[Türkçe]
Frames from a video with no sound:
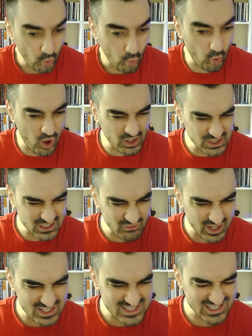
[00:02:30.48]
O anlık
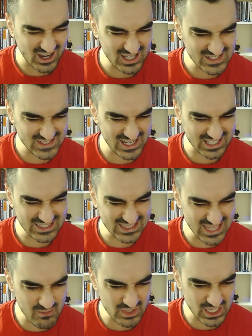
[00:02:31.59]
var ya saliselik
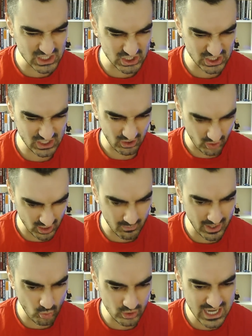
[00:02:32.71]
nem geçişi,
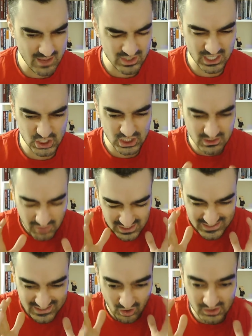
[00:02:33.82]
arabaya o nem girişini ben
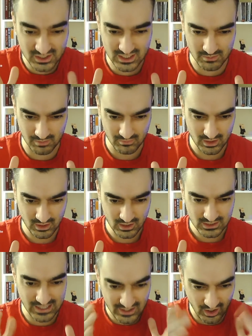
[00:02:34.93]
size anlatamam.
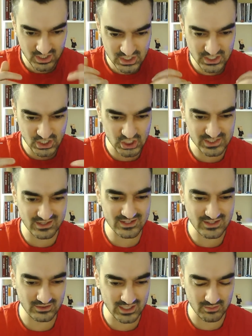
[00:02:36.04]
Yani anca
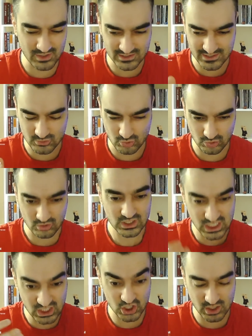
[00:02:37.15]
yaşasanız anlayabilirsiniz onu
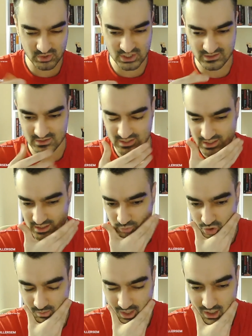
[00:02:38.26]
ki yaşamışsınızdır da
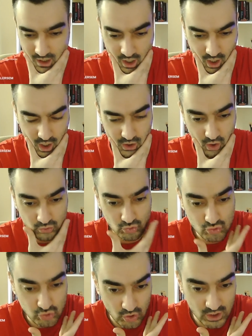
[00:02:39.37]
muhtemelen. Ya
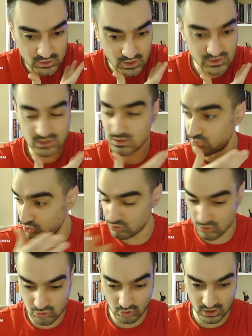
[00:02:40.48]
dün çok enteresandı, bugün
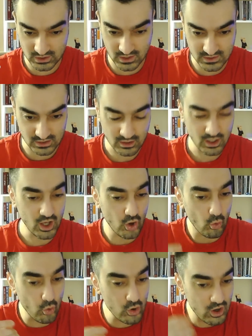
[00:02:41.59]
de çok enteresan.
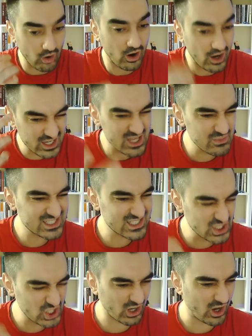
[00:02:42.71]
Öyle ani bir
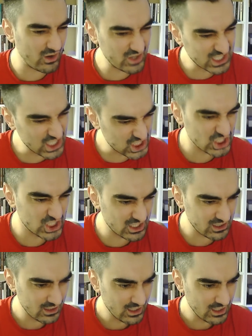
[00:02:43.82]
sıcak hava geçişini